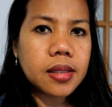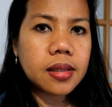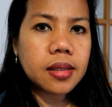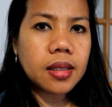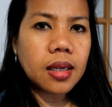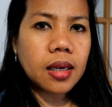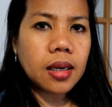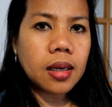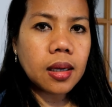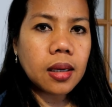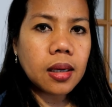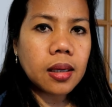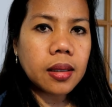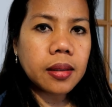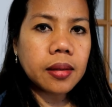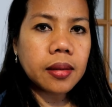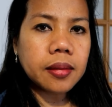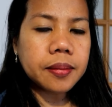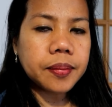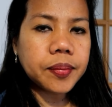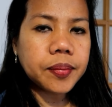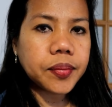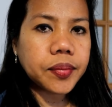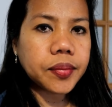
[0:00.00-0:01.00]
ng
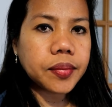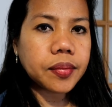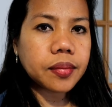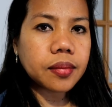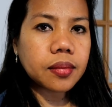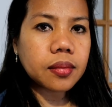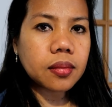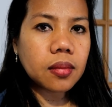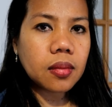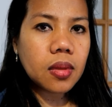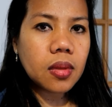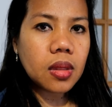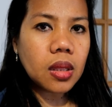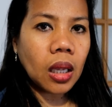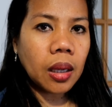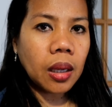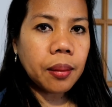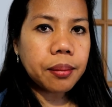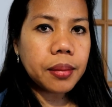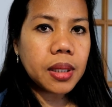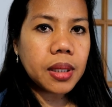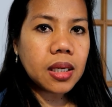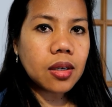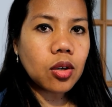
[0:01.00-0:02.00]

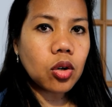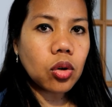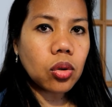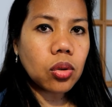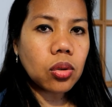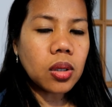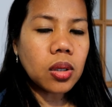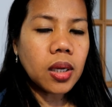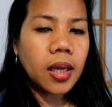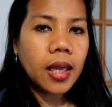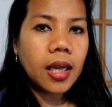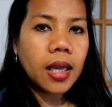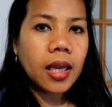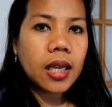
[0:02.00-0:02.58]
biko,